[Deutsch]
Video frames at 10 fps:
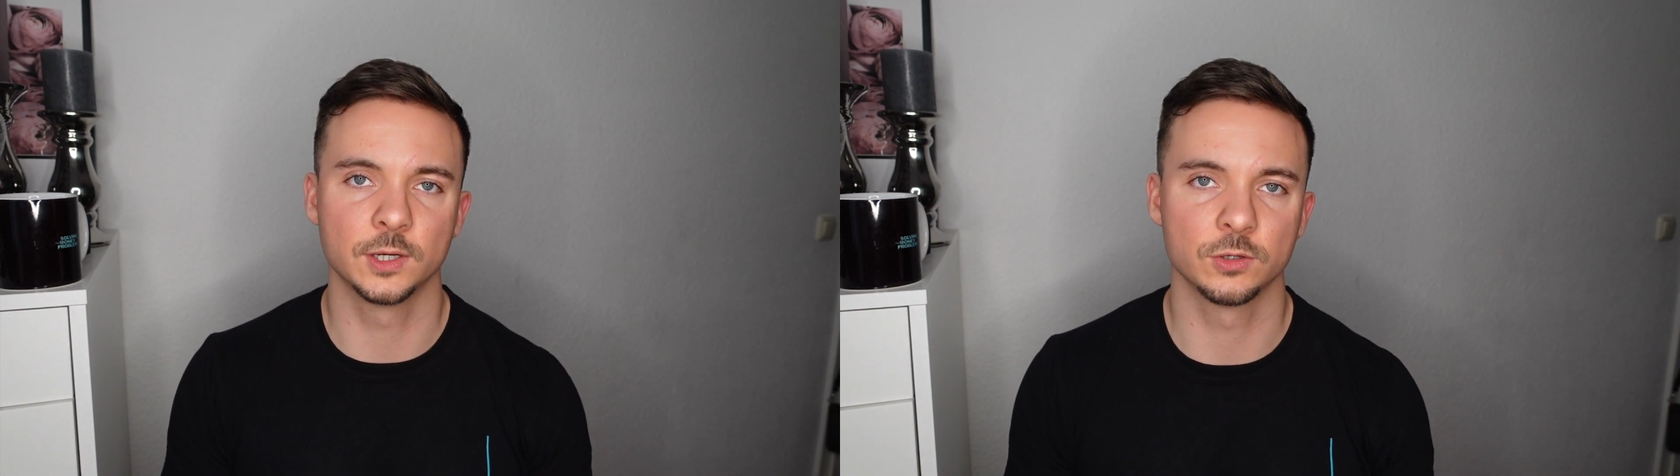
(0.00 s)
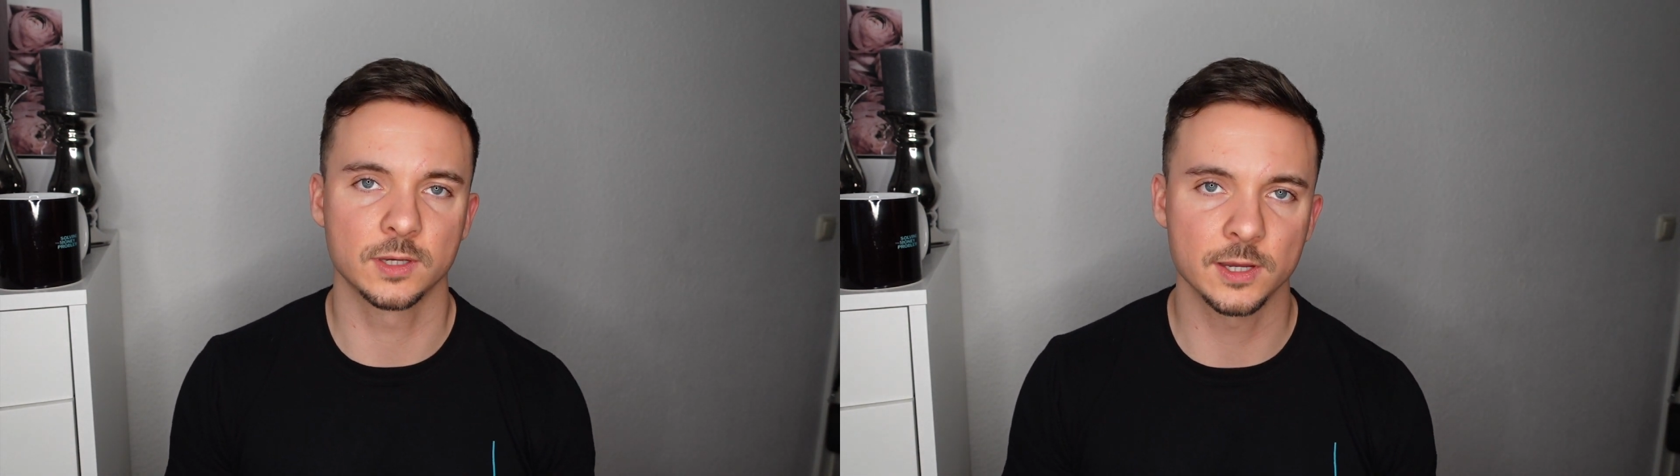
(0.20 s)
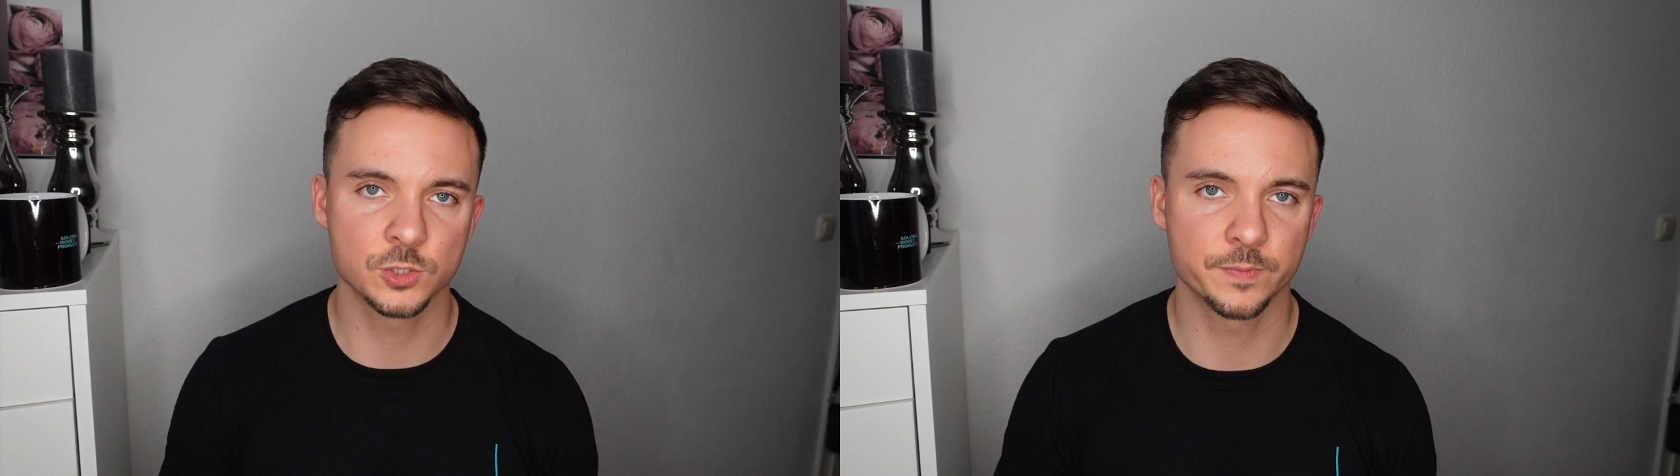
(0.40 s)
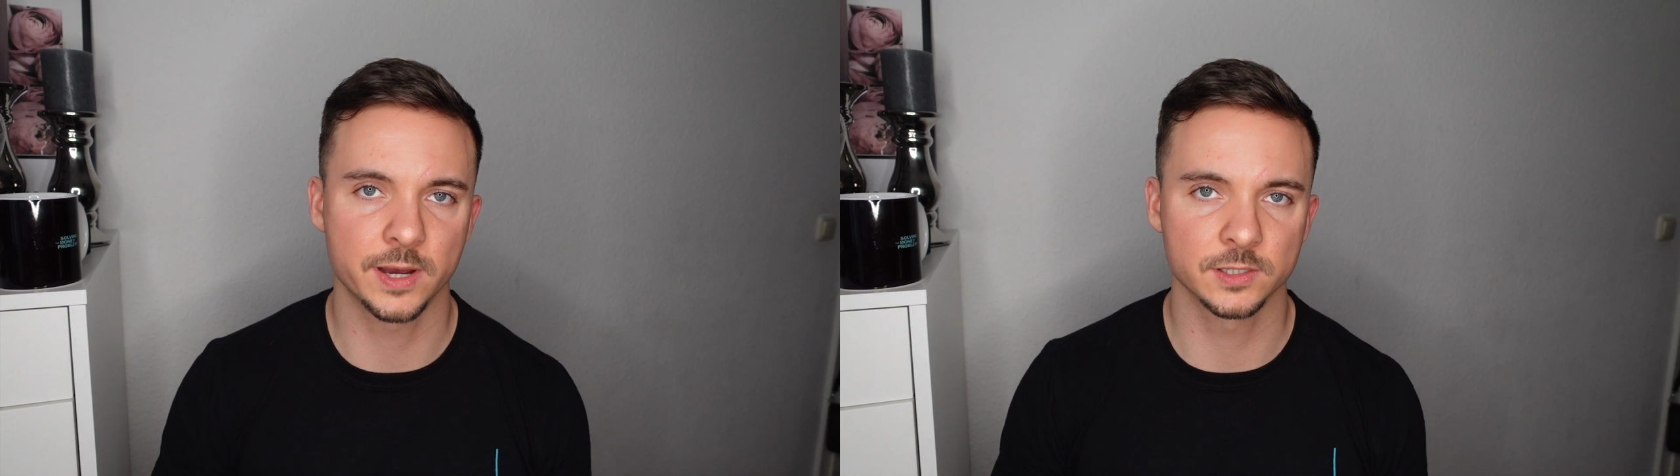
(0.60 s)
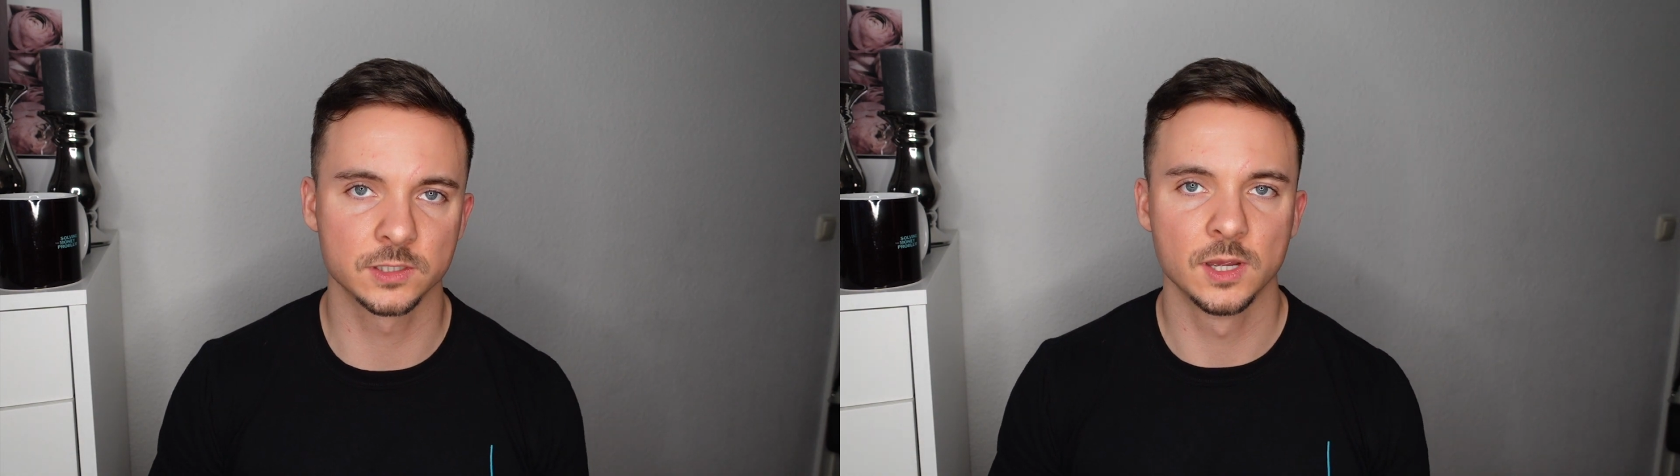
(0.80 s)
der euch keinen
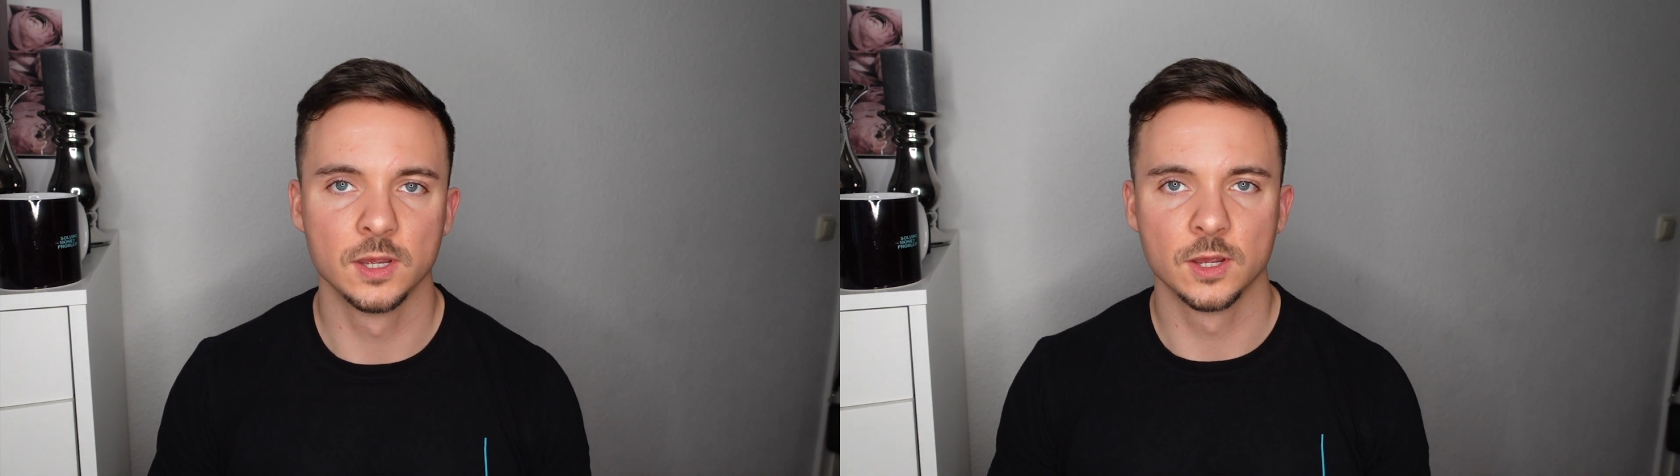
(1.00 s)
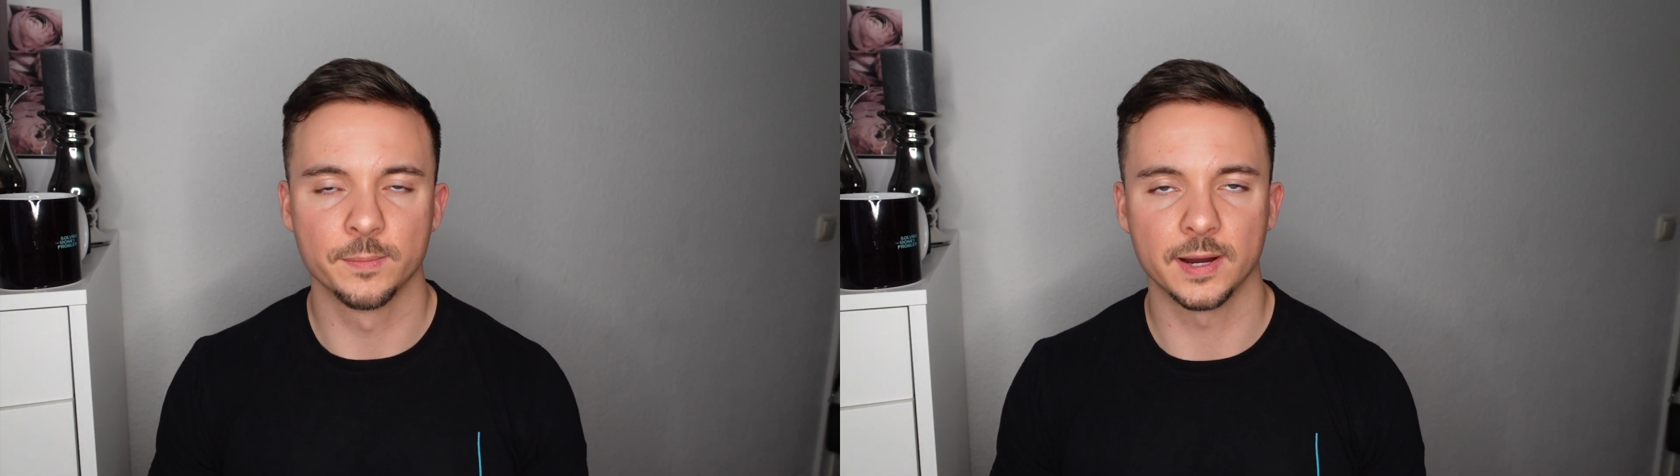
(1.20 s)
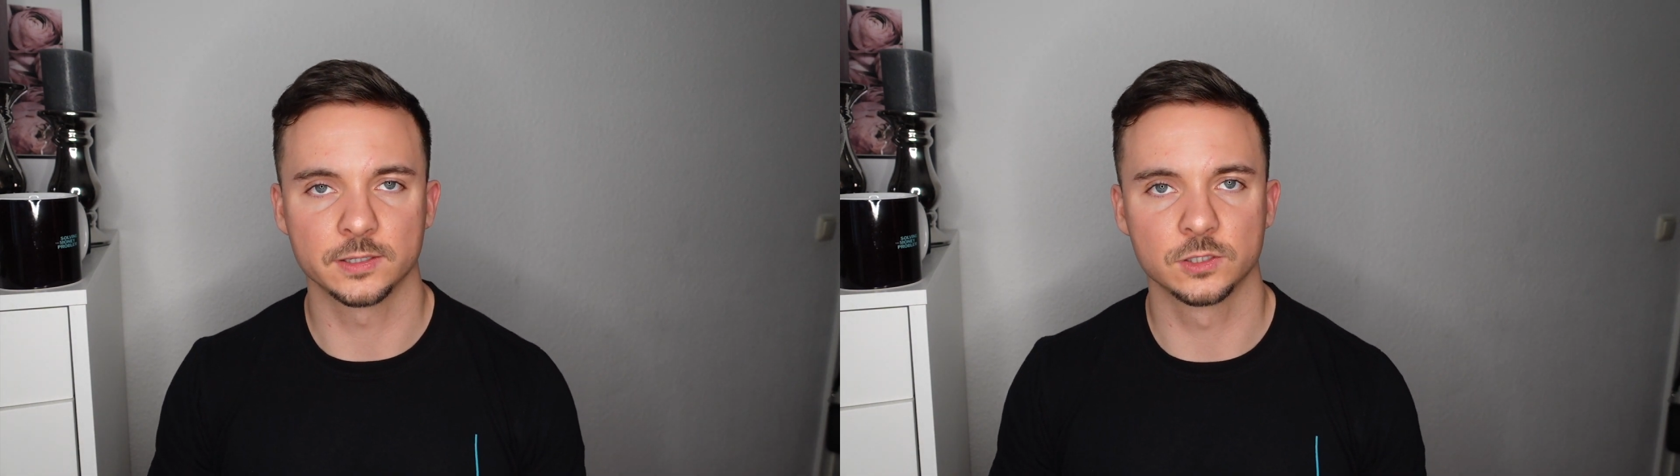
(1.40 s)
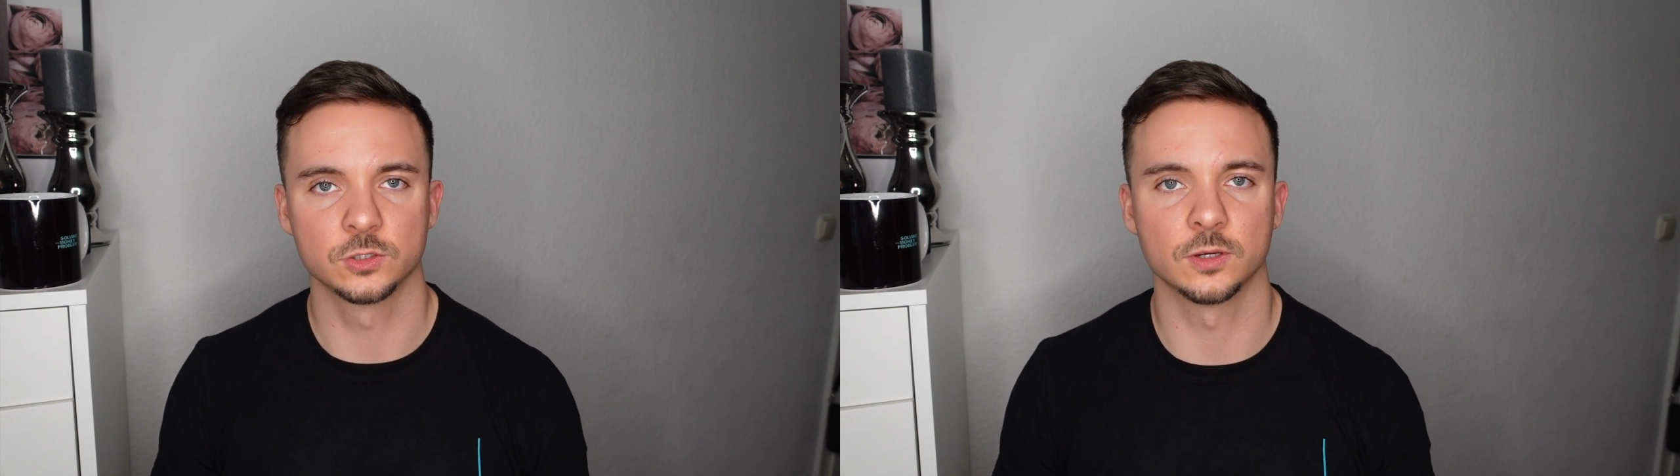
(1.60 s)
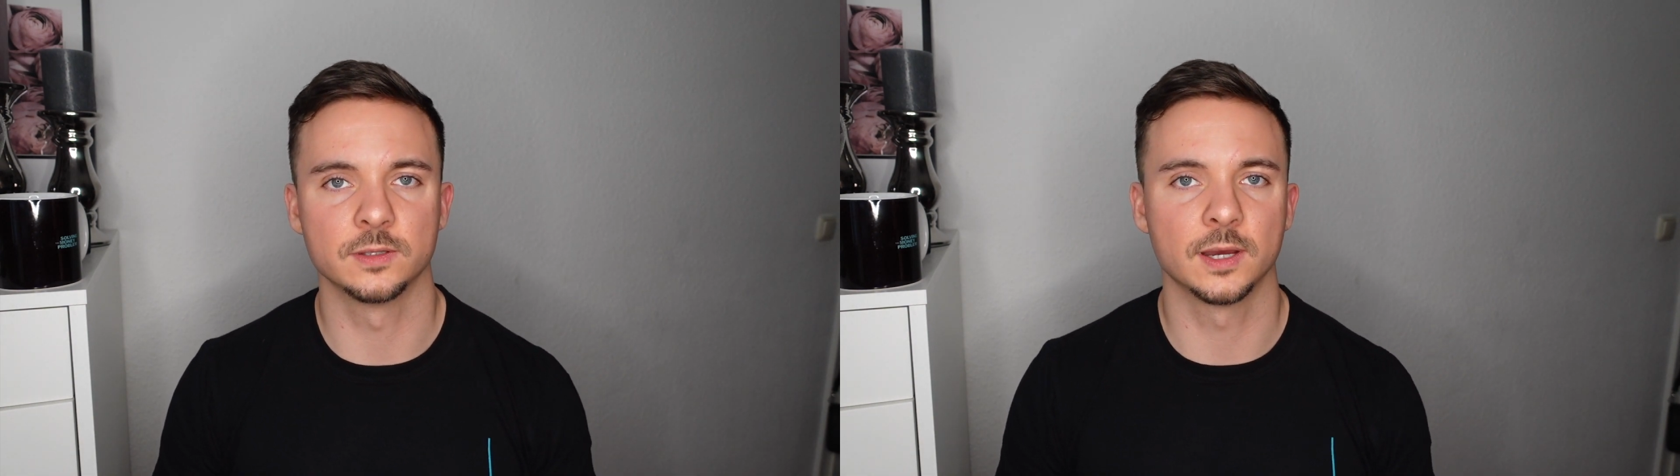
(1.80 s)
Spaß macht,
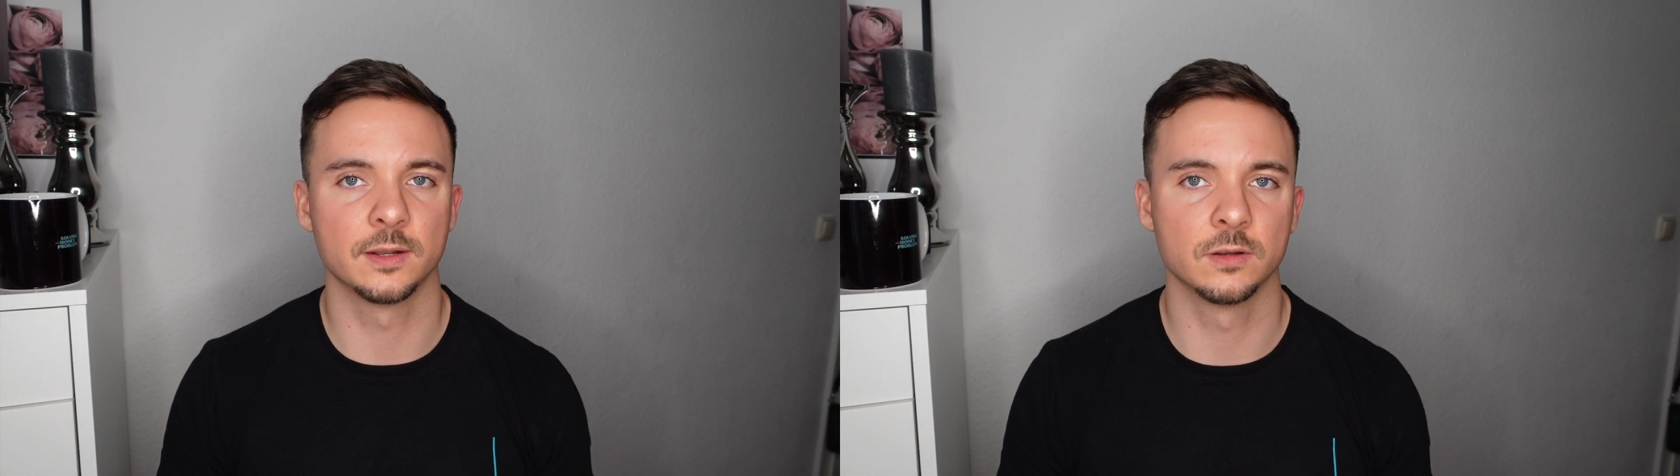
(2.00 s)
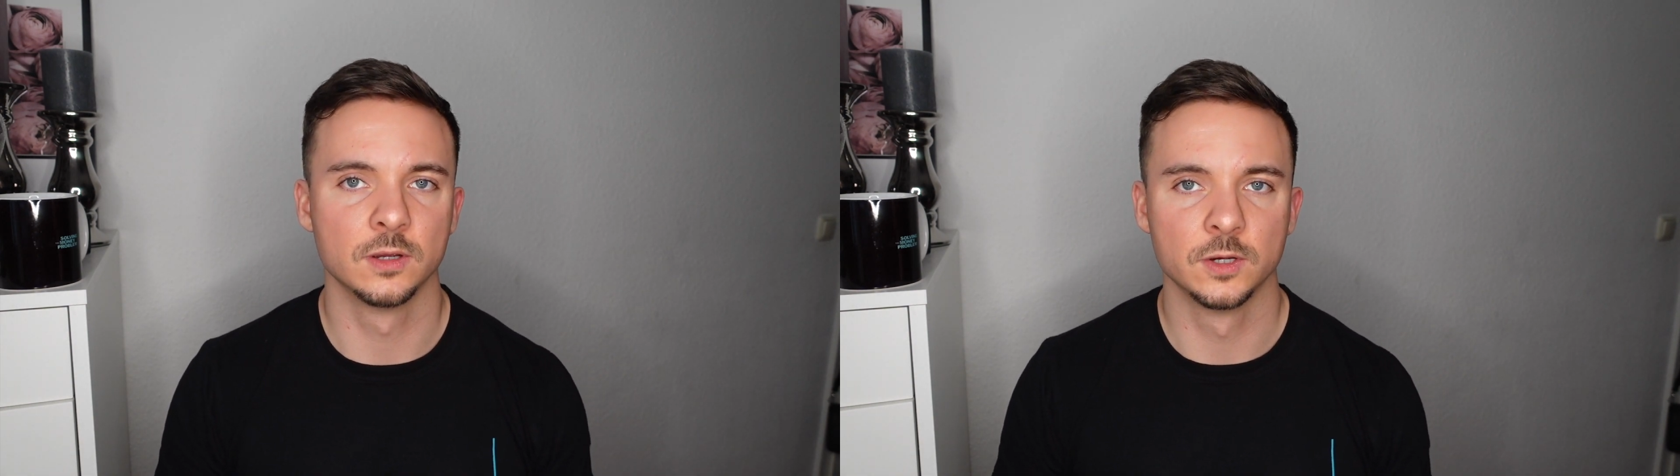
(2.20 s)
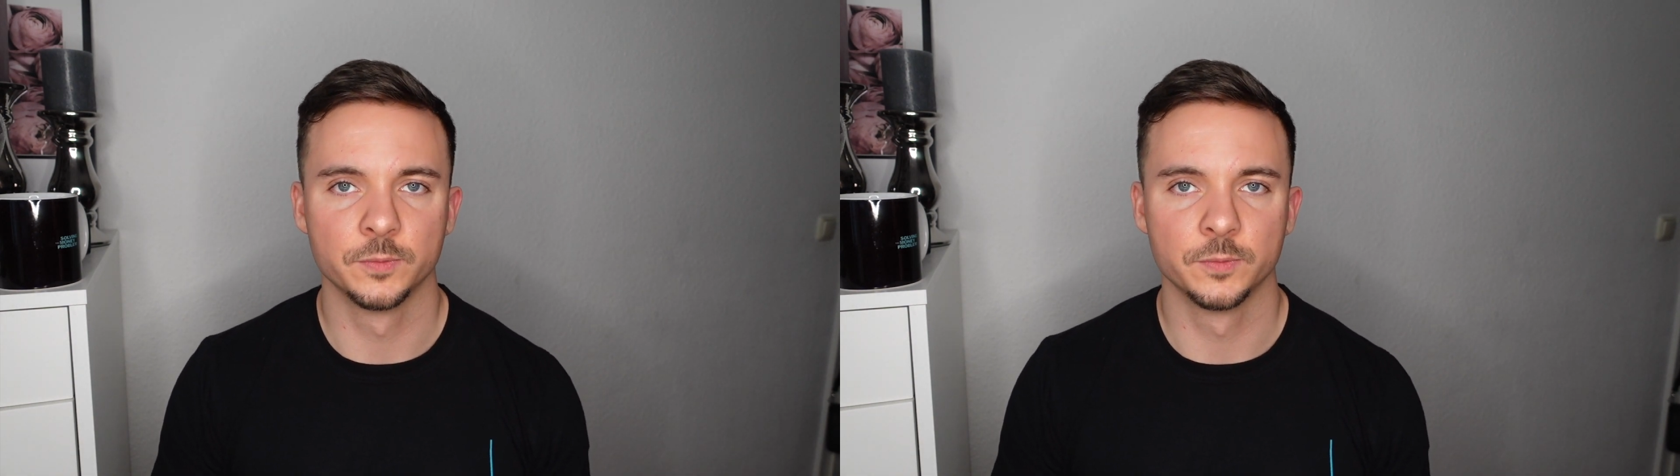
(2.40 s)
sondern